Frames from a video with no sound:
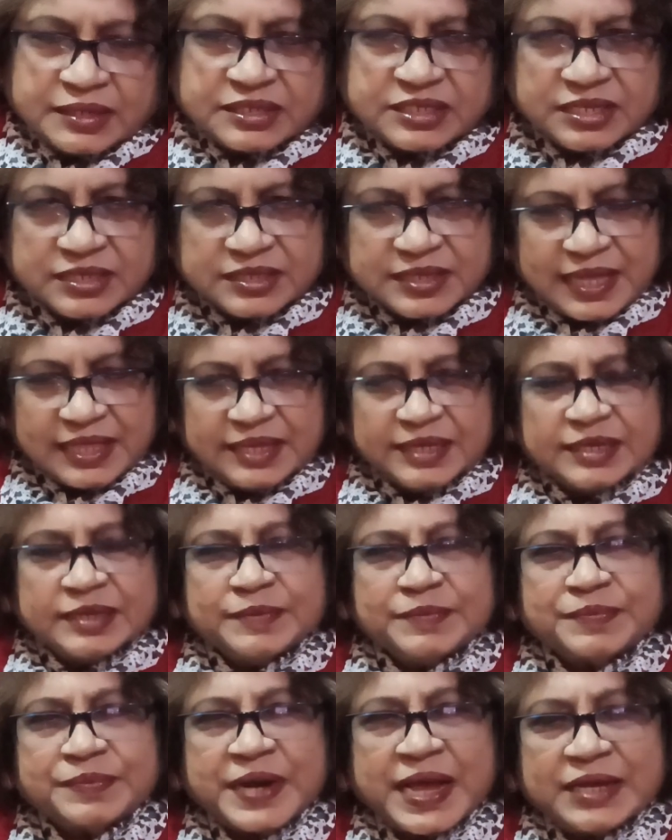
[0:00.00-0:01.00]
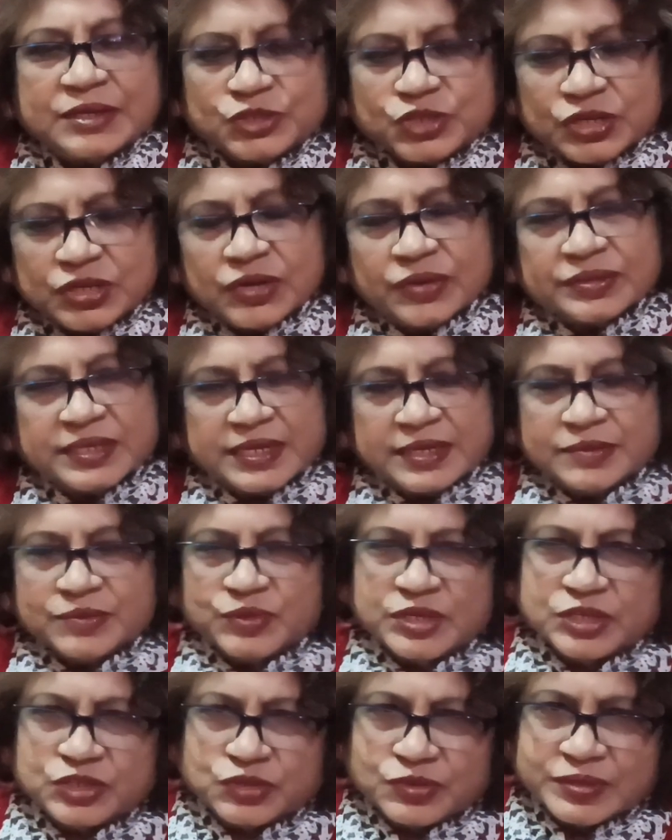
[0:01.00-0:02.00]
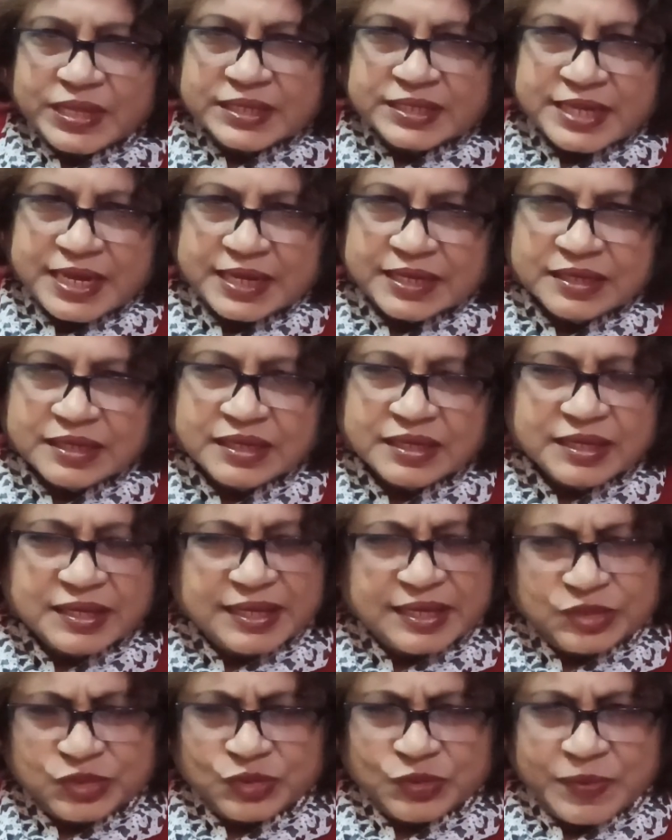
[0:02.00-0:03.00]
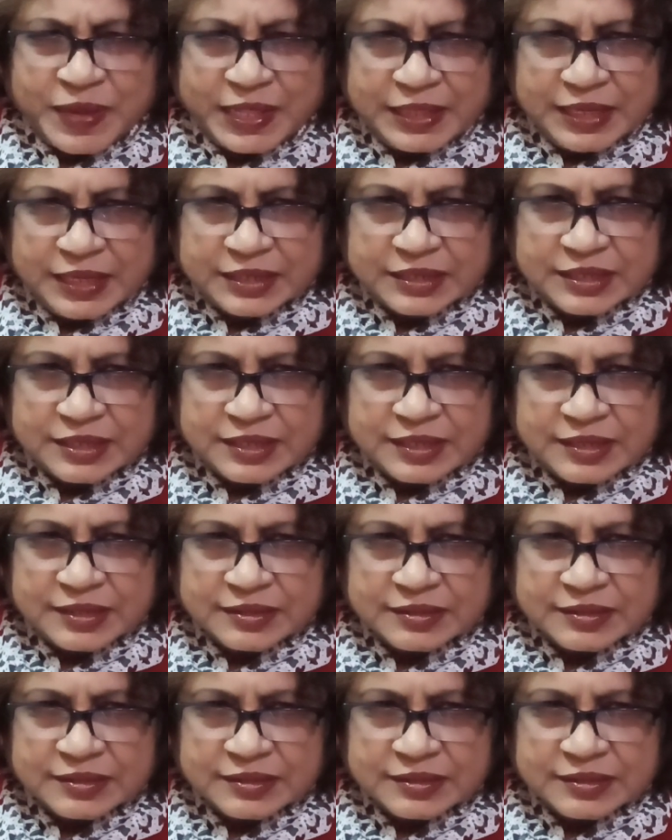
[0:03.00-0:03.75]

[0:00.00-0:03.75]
শীতকালে প্রায়শই অনেকের মুখে শোনা যায় কিচ্ছু ভাল লাগছে না